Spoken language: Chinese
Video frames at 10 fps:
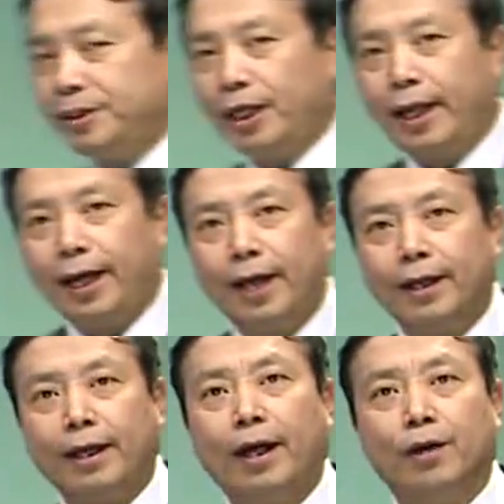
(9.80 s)
先来看
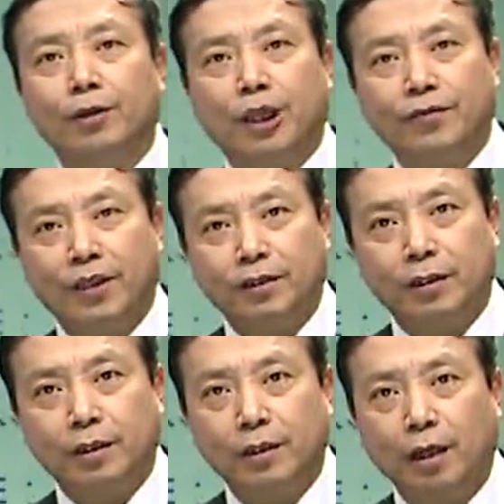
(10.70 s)
考情分
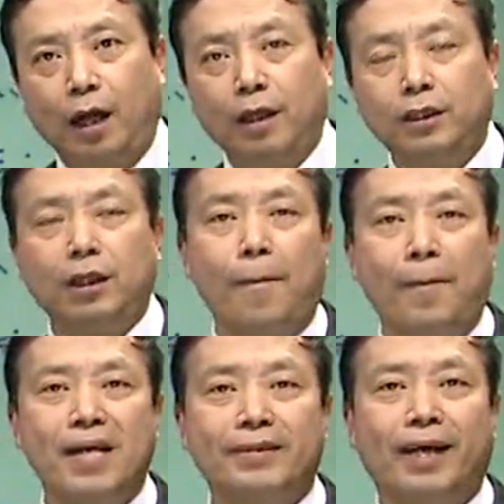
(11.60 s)
析。二零一七年
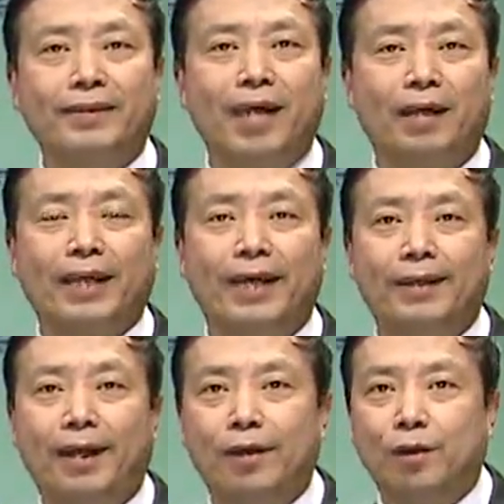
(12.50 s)
本章教材
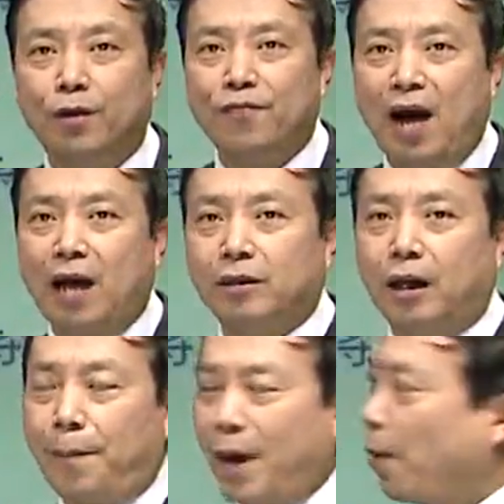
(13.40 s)
内容发生
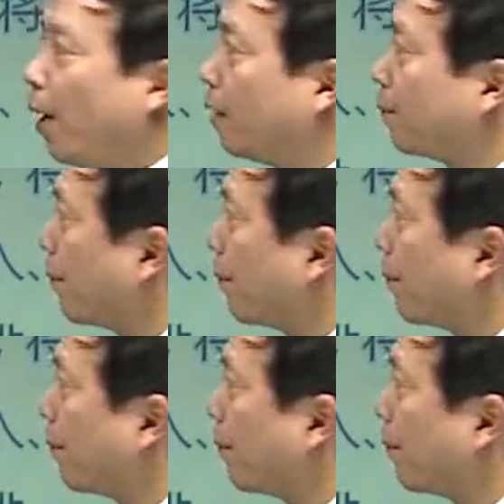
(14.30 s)
了变化，